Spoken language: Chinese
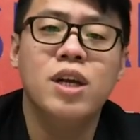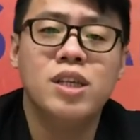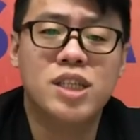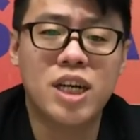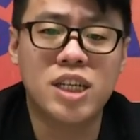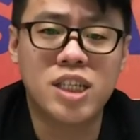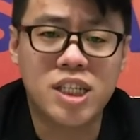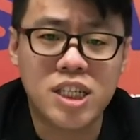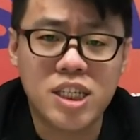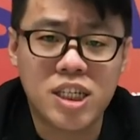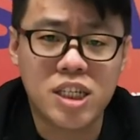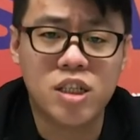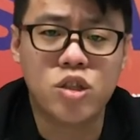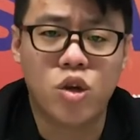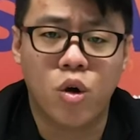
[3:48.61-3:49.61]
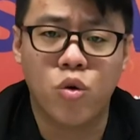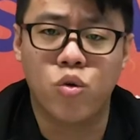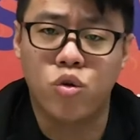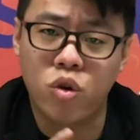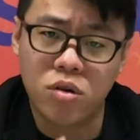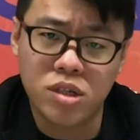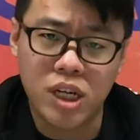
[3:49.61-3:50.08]
将资金投
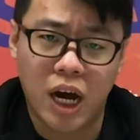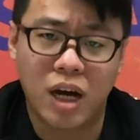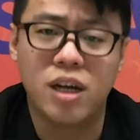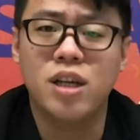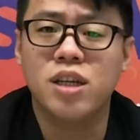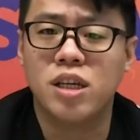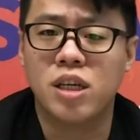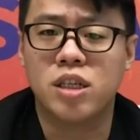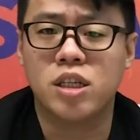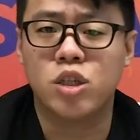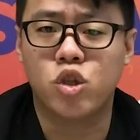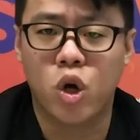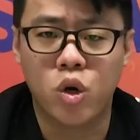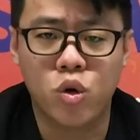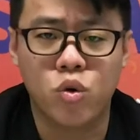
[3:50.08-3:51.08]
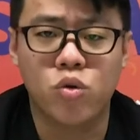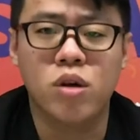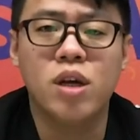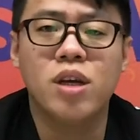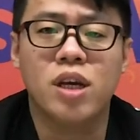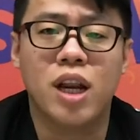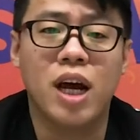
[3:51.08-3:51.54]
入工厂以及通路，
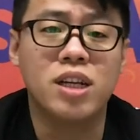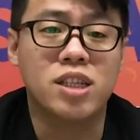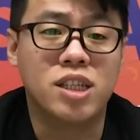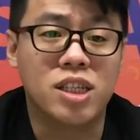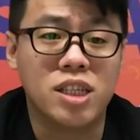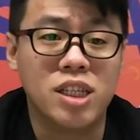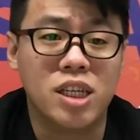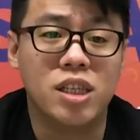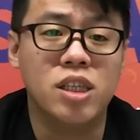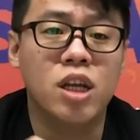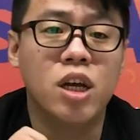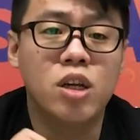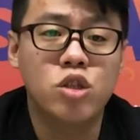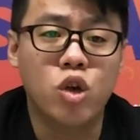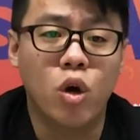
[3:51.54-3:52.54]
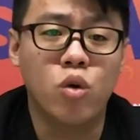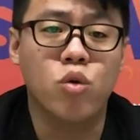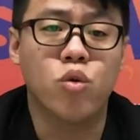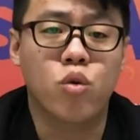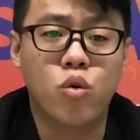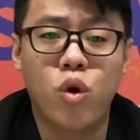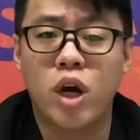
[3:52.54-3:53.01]
也让直营通
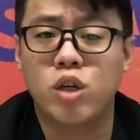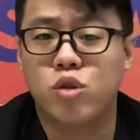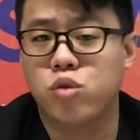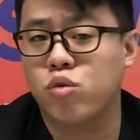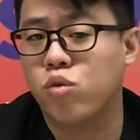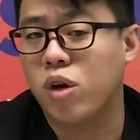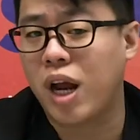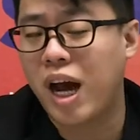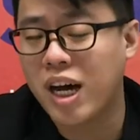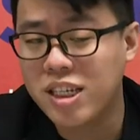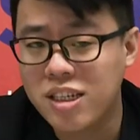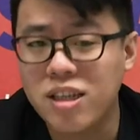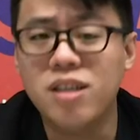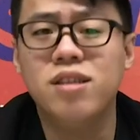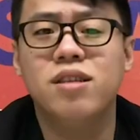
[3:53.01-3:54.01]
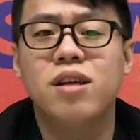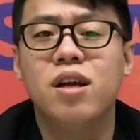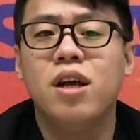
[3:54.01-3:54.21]
路快速拉升。